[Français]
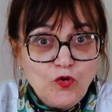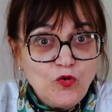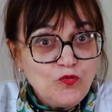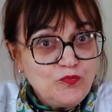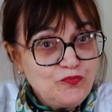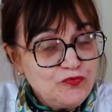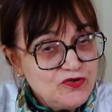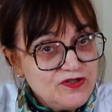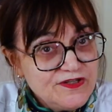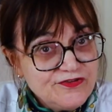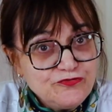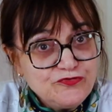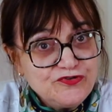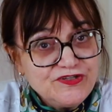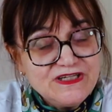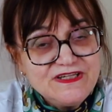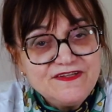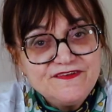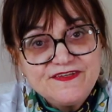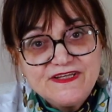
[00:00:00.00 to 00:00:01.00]
On peut les
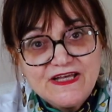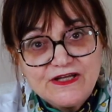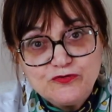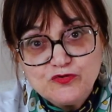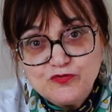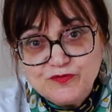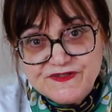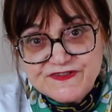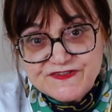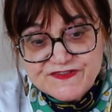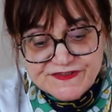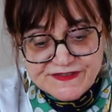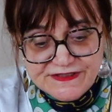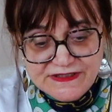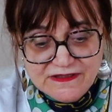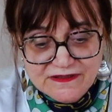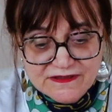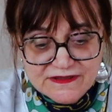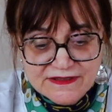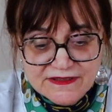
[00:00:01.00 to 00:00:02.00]
utiliser à
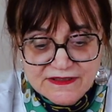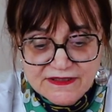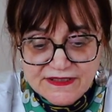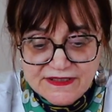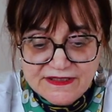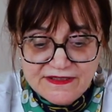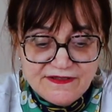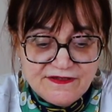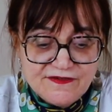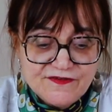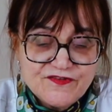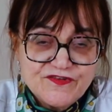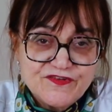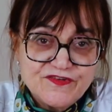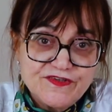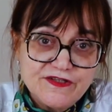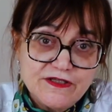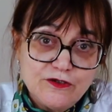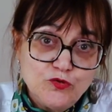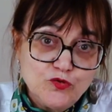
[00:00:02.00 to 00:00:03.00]
domicile et
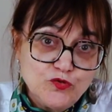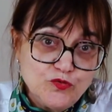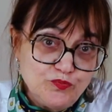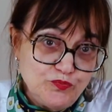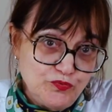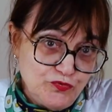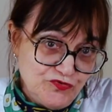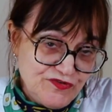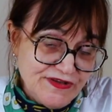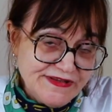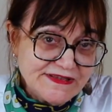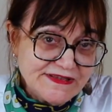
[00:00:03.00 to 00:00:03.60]
c'est le plus